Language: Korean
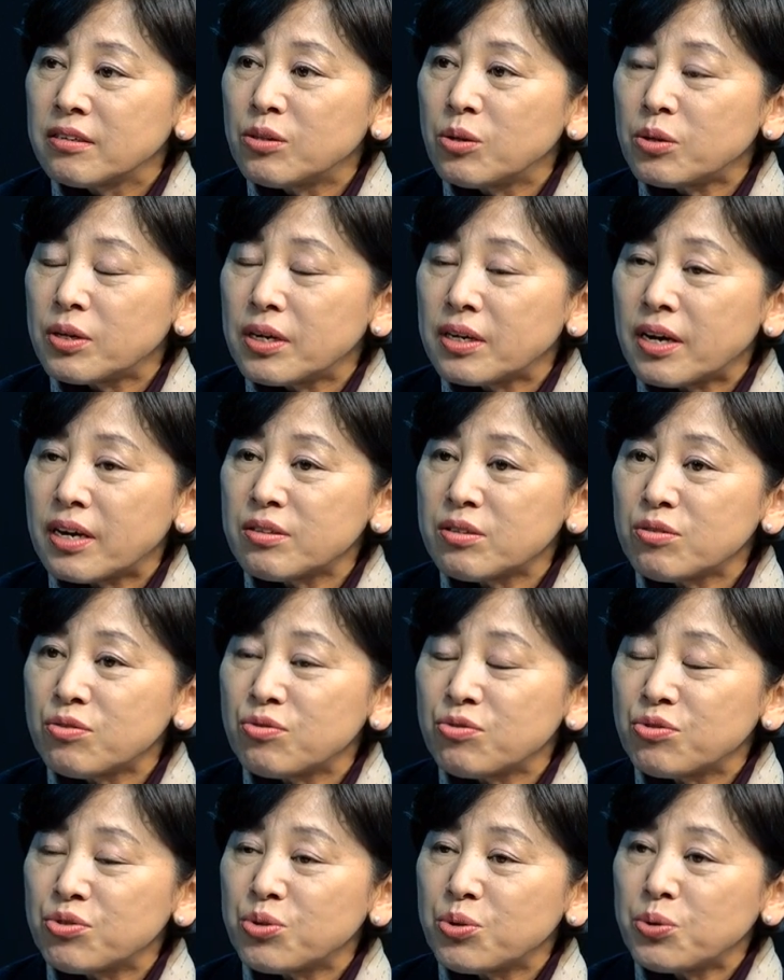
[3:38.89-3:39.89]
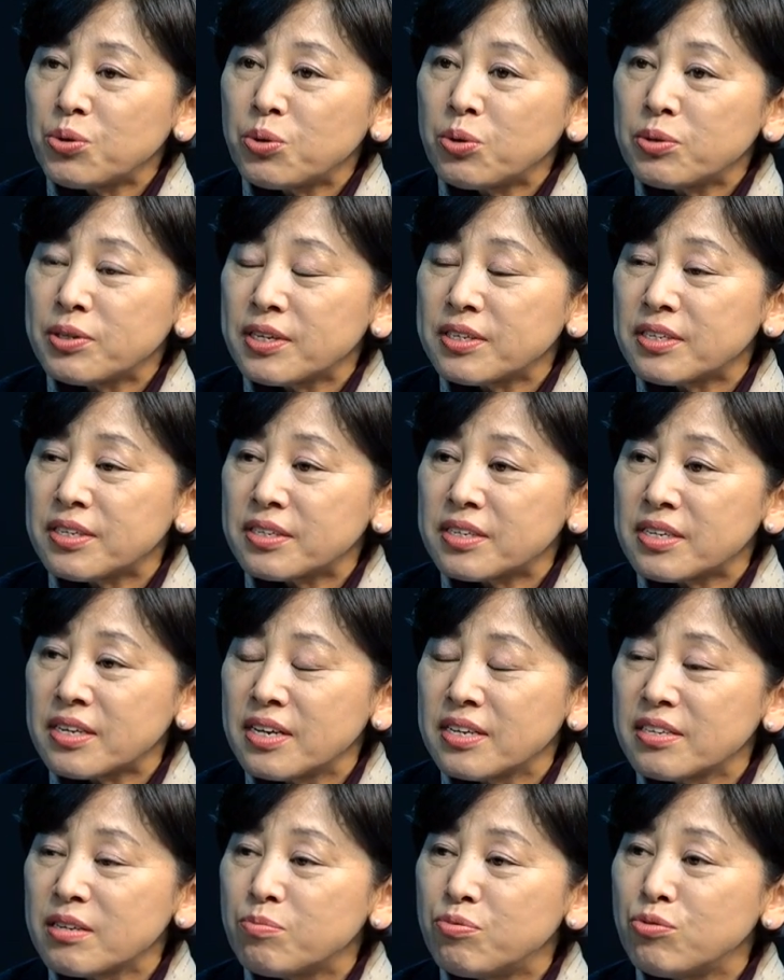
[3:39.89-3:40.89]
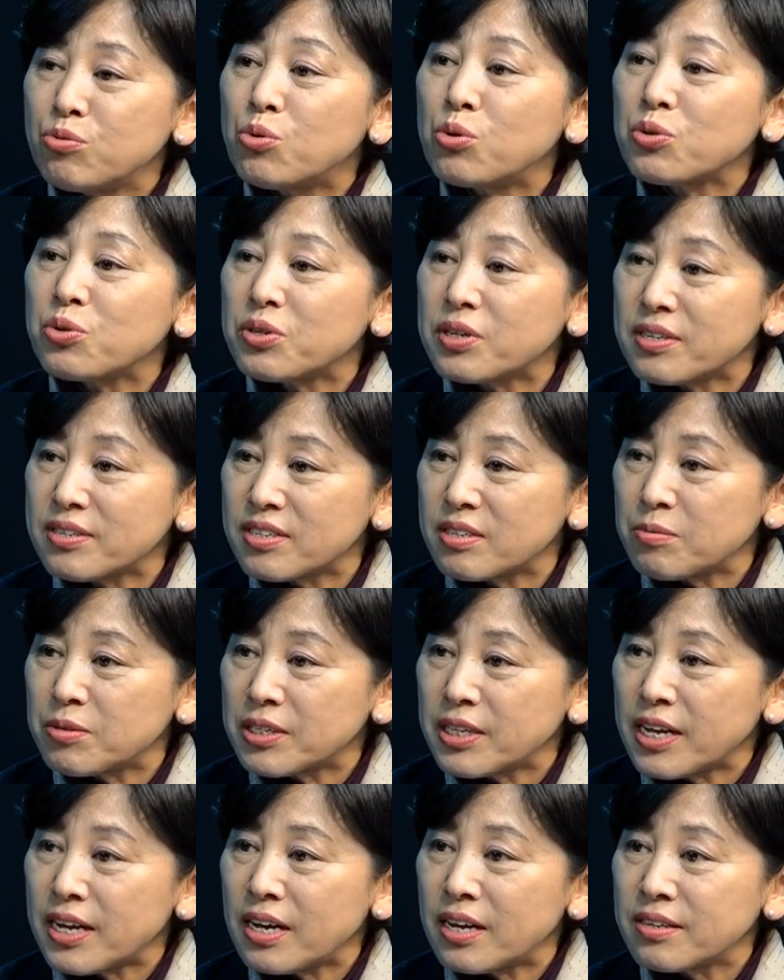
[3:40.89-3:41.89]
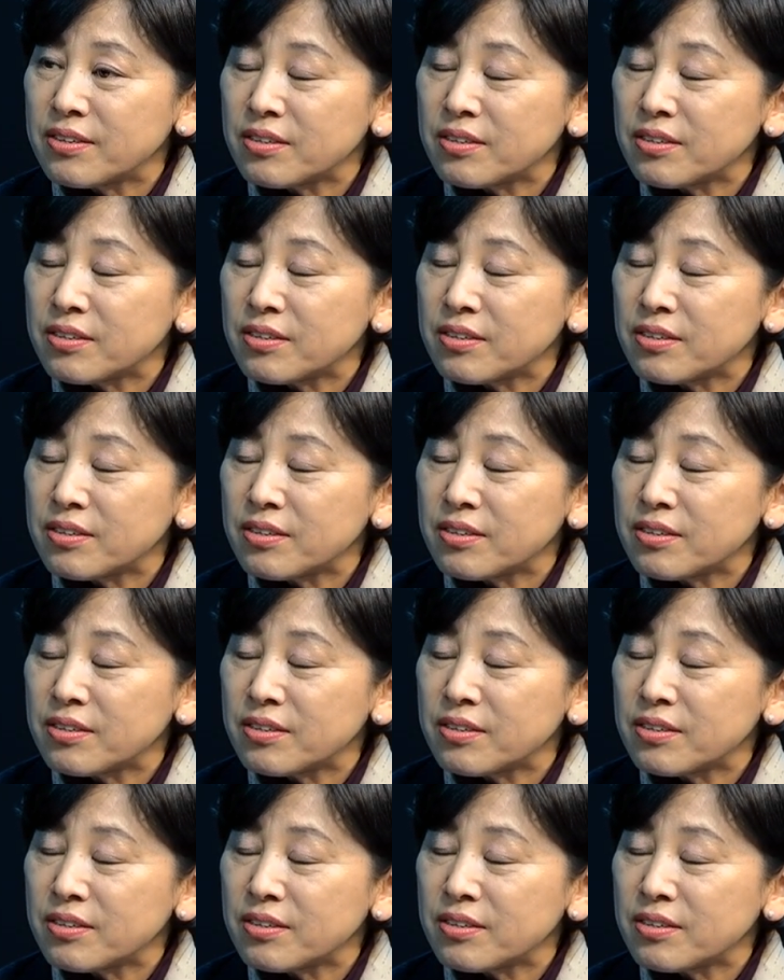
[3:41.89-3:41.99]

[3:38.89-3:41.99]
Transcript: 그동안 카드 수수료 체제가 굉장히 불공정했습니다.